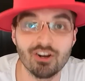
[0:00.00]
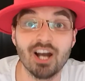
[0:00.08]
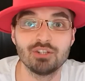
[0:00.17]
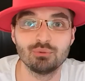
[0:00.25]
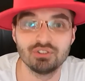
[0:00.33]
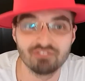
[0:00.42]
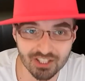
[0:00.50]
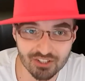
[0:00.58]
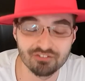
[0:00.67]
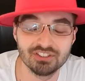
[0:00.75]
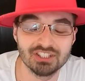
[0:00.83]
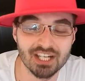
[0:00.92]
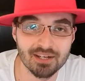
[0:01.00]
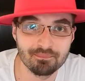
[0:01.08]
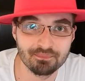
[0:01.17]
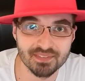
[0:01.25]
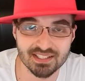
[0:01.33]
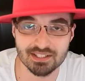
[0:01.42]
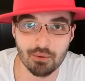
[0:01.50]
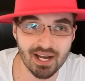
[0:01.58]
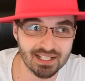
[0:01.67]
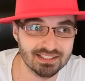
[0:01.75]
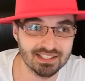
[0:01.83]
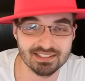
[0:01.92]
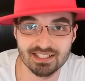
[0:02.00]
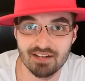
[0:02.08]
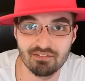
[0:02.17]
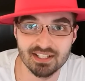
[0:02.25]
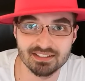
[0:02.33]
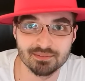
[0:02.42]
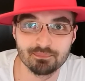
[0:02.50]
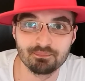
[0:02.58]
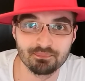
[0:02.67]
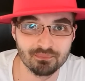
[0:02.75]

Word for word: Kochani uniwerkowicze, ta cała akcja jest dla Was.